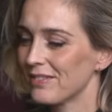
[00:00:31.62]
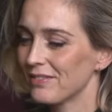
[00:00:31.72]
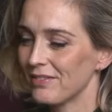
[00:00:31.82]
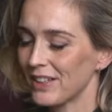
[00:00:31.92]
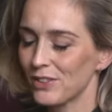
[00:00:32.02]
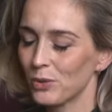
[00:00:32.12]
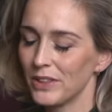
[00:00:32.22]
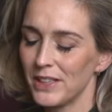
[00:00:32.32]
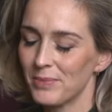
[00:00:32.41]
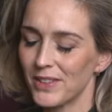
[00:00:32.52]
war es so
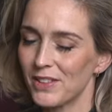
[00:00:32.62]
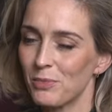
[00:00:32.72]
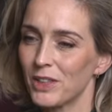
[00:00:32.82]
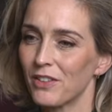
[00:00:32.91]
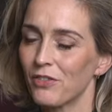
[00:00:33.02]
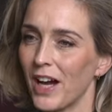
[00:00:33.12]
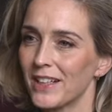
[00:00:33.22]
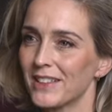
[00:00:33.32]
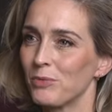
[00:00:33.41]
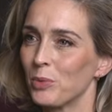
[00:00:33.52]
lieb, dass die mich
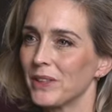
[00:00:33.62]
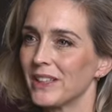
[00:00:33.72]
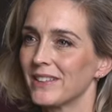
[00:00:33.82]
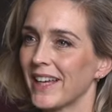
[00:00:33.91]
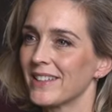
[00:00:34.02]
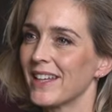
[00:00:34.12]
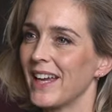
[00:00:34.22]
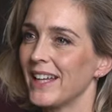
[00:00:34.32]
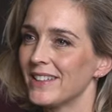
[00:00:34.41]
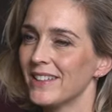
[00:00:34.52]
gefragt haben, ob ich Interesse
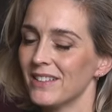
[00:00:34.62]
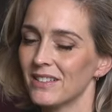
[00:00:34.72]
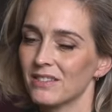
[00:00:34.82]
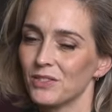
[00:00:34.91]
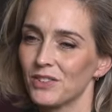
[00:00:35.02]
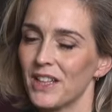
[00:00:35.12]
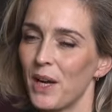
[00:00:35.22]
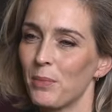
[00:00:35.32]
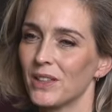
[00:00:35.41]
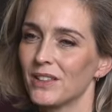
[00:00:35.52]
hätte. Und dann
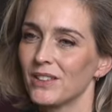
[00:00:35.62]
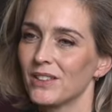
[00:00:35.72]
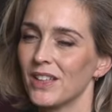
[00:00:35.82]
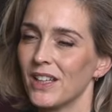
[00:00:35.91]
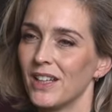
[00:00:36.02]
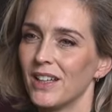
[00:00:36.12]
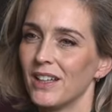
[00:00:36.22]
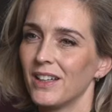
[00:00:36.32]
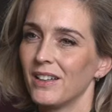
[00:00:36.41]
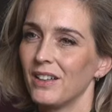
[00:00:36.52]
habe ich das
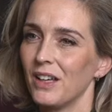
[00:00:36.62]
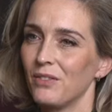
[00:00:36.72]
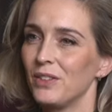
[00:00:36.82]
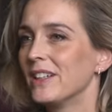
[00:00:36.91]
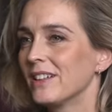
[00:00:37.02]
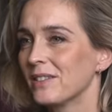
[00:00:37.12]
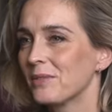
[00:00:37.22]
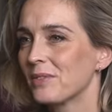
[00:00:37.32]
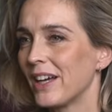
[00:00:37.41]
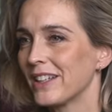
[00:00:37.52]
wieder
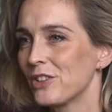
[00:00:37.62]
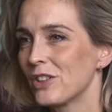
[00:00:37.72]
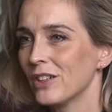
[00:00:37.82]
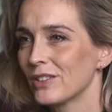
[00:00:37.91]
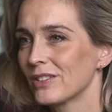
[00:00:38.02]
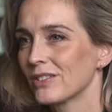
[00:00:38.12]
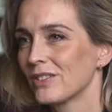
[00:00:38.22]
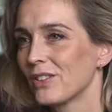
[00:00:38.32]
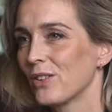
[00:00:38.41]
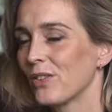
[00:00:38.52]
angeschaut
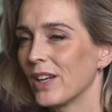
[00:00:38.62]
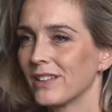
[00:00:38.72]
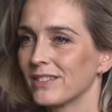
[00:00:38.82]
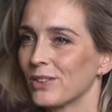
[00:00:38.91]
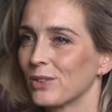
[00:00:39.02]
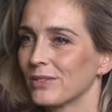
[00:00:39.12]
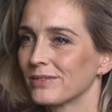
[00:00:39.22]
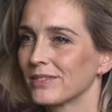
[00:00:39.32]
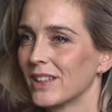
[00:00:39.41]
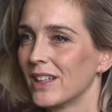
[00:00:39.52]
und war dann so,
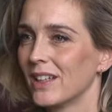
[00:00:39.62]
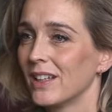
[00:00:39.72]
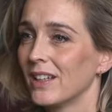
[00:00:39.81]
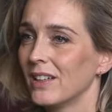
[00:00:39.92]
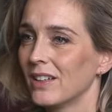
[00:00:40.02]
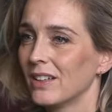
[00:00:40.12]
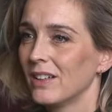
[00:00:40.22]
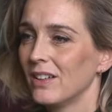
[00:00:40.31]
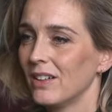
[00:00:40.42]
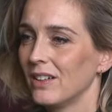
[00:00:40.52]

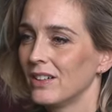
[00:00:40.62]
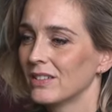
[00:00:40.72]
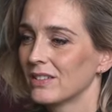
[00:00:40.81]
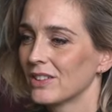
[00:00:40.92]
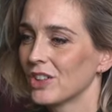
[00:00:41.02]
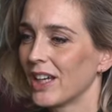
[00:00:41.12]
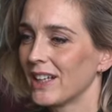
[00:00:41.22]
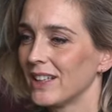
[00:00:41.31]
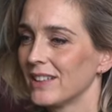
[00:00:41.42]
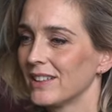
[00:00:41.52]
oh,
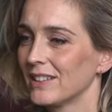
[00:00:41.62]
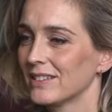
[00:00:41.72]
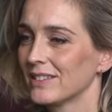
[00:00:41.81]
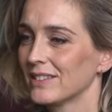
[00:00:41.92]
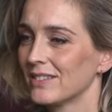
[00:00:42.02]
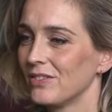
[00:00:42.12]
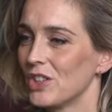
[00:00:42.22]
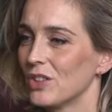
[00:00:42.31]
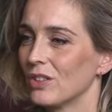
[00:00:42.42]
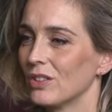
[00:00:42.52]
schrecklich, wie
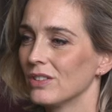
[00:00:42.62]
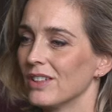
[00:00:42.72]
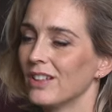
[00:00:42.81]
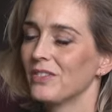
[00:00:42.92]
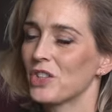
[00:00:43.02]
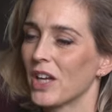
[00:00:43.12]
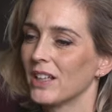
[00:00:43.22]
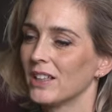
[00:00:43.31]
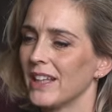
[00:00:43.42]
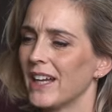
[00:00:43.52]
schön, ah, oh, wie
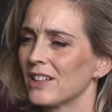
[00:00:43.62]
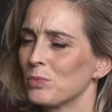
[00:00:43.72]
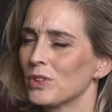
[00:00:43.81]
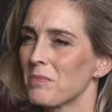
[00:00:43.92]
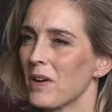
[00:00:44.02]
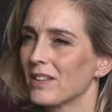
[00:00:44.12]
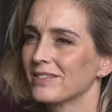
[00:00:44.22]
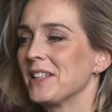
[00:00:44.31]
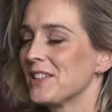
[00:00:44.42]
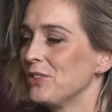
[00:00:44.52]
schrecklich, ja, das muss ich machen.
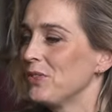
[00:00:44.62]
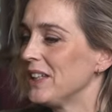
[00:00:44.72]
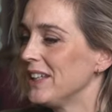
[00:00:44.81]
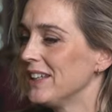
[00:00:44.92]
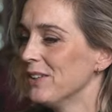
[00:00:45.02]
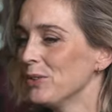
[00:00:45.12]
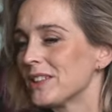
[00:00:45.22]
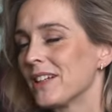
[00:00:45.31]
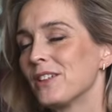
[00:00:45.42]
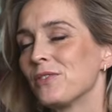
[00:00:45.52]
Jetzt sind wir hier und
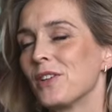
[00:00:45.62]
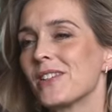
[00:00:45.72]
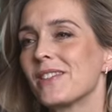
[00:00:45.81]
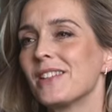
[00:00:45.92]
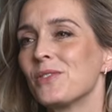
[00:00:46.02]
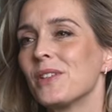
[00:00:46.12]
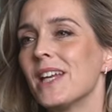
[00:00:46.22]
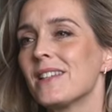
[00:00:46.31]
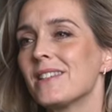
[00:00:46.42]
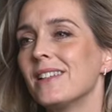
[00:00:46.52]
ich kann nicht fassen, dass wir
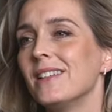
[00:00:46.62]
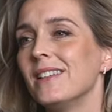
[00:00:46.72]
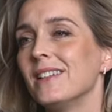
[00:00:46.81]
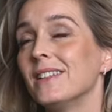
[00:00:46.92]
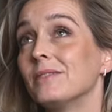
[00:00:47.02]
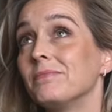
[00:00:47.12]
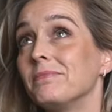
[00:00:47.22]
jetzt in äh,